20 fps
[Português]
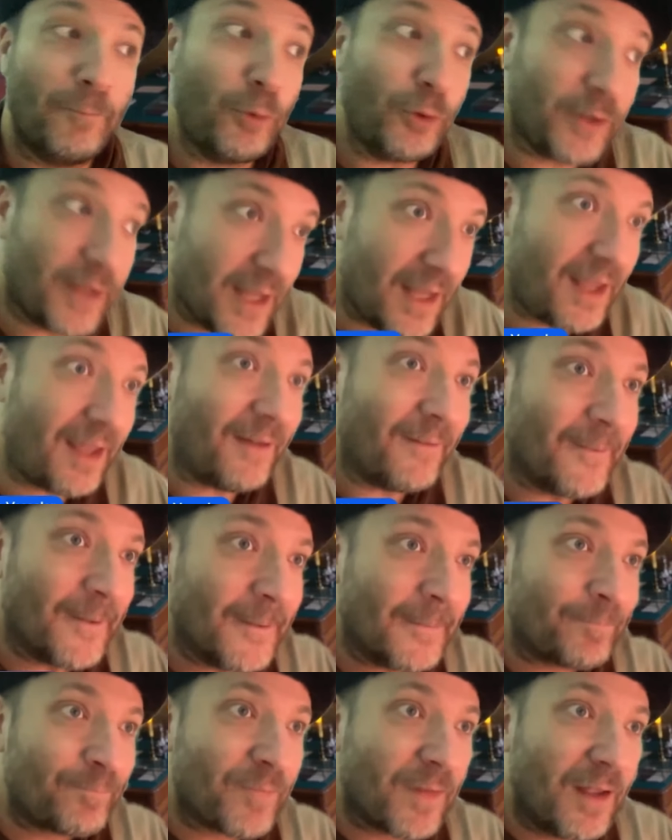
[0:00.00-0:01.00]
Porque
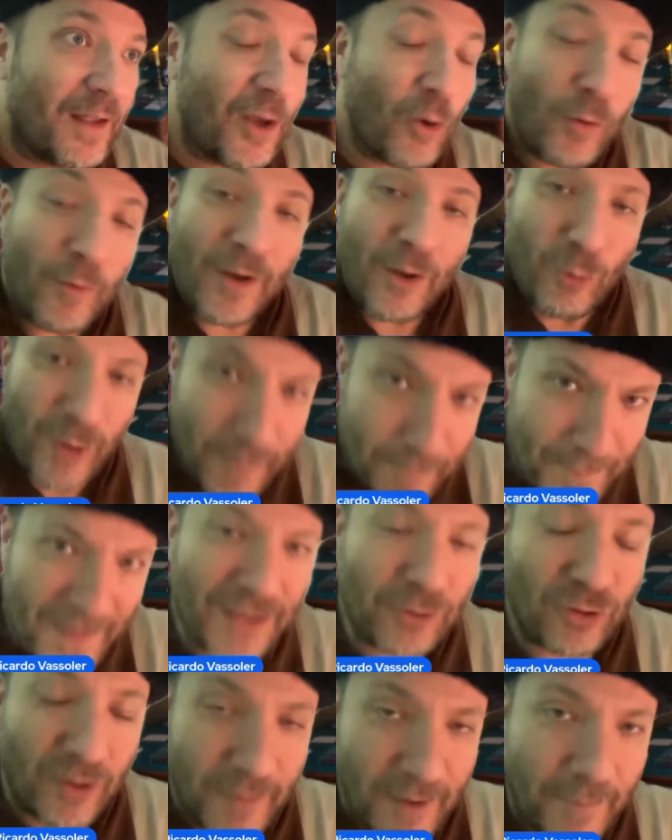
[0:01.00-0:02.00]
eu, eu
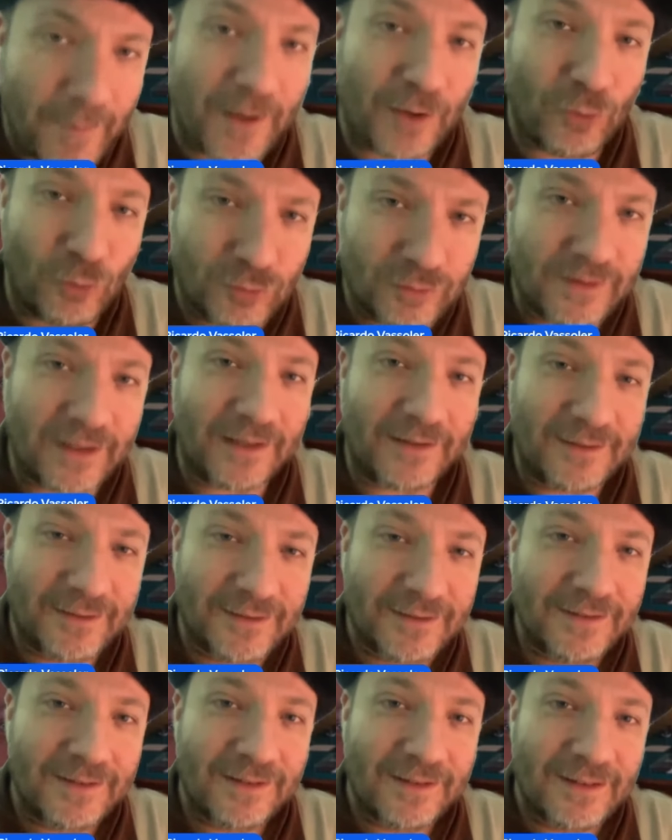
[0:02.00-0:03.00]
repito a minha pergunta:
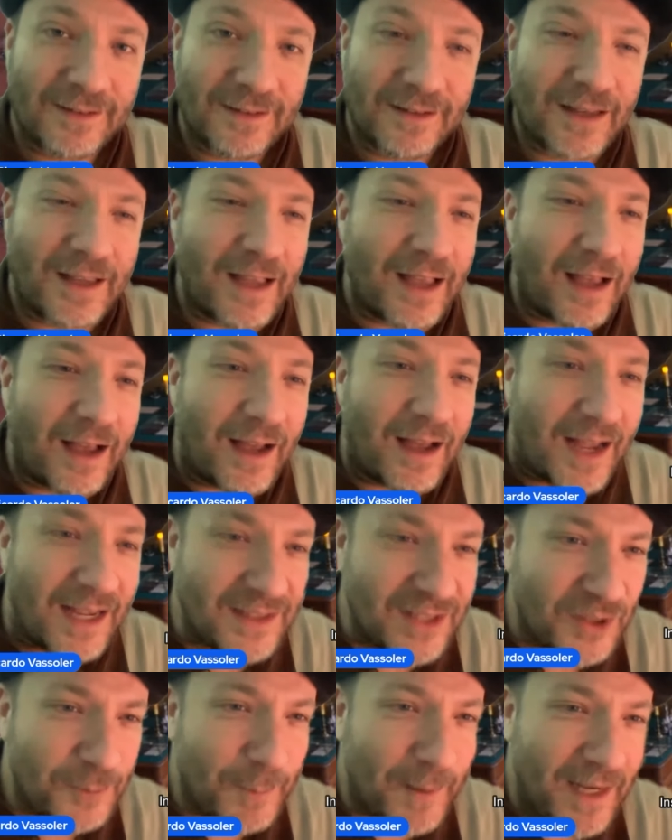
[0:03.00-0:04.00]

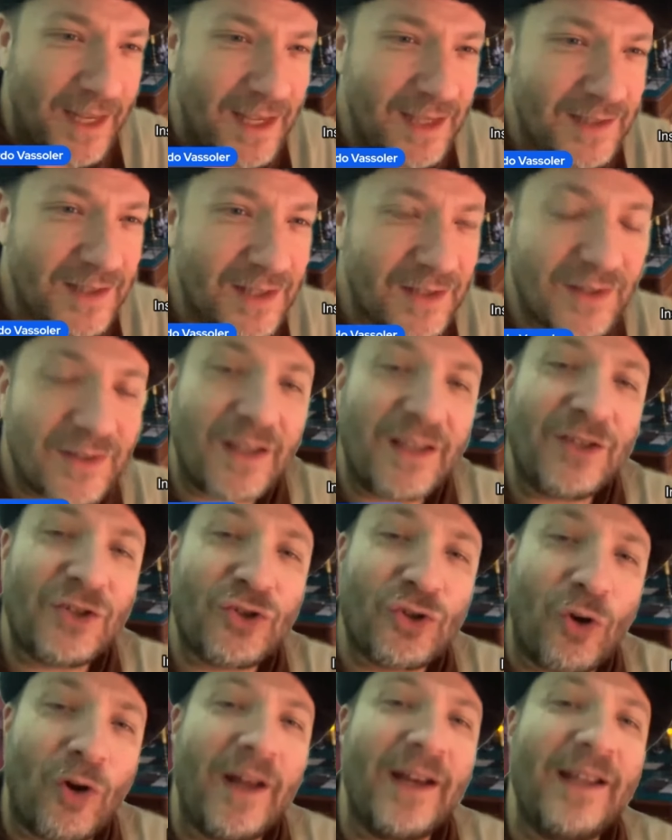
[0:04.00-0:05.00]
as experiências
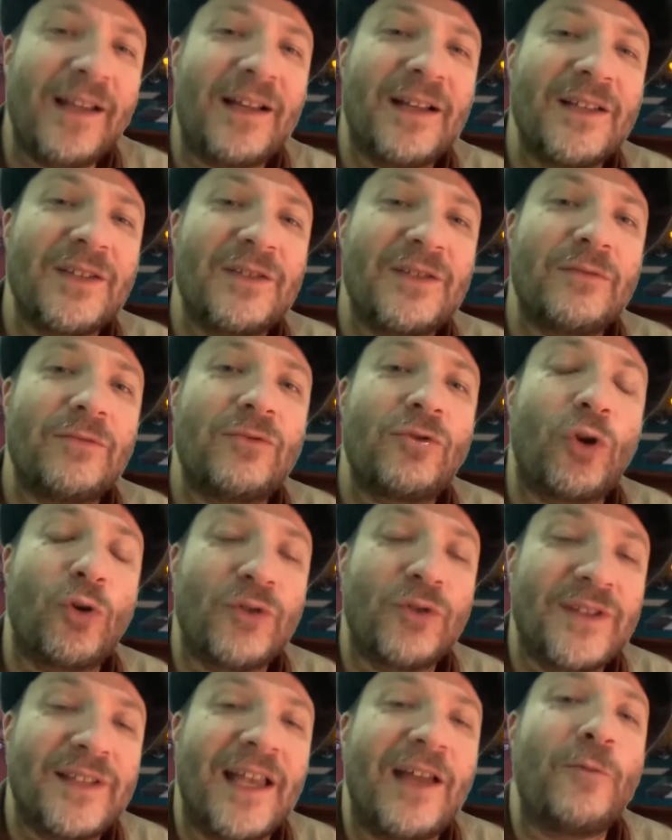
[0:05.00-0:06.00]
históricas
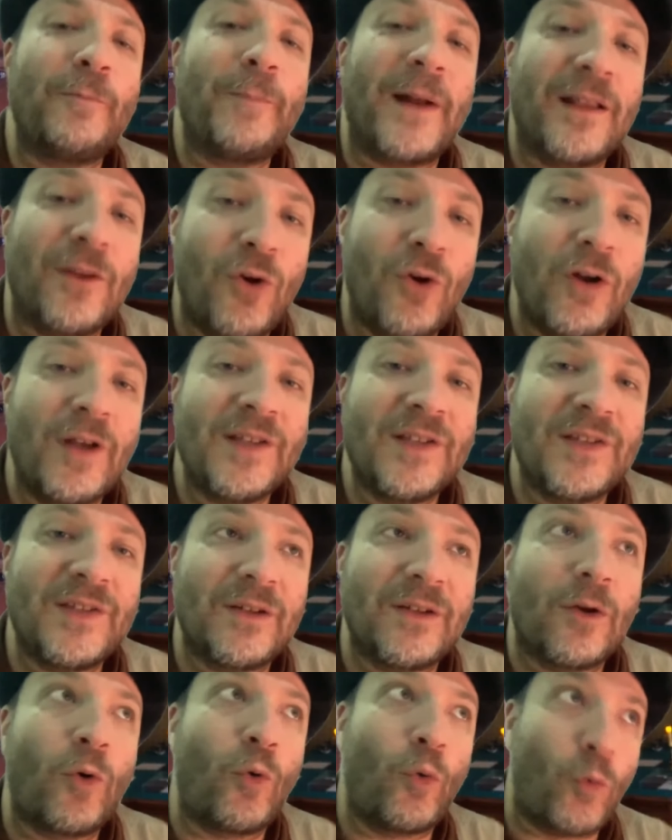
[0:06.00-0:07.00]
trouxeram para
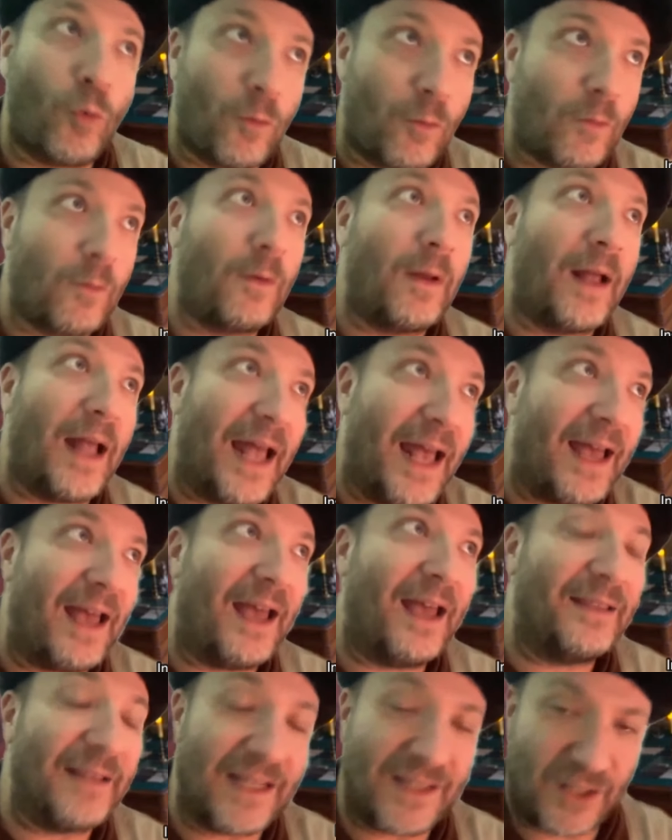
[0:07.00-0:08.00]
nós,
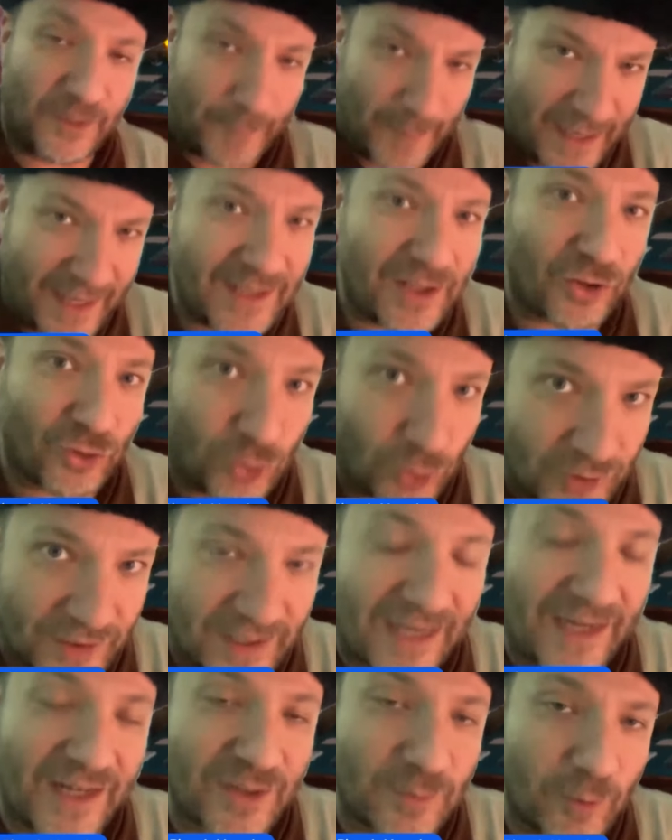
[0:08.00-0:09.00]
é, é, nas experiências do
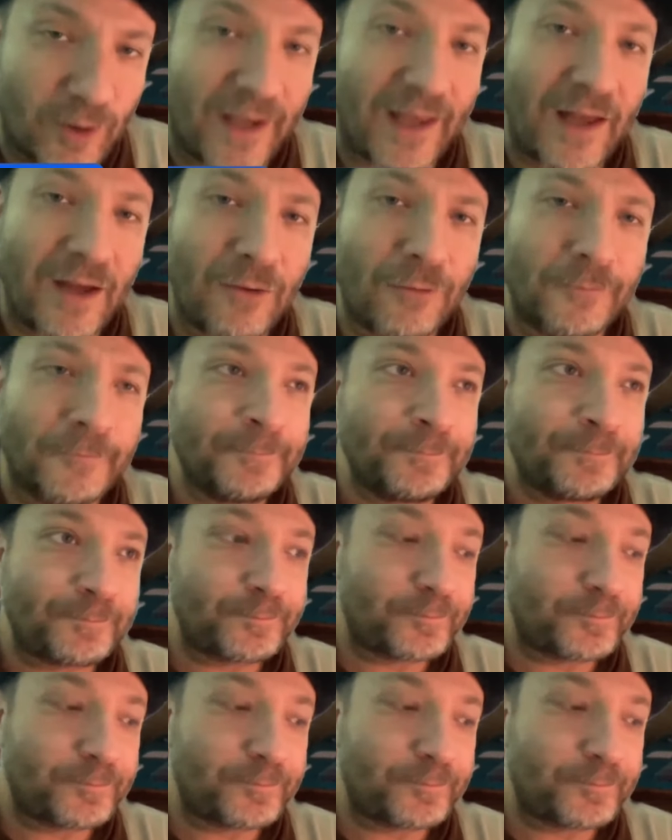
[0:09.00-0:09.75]
socialismo real,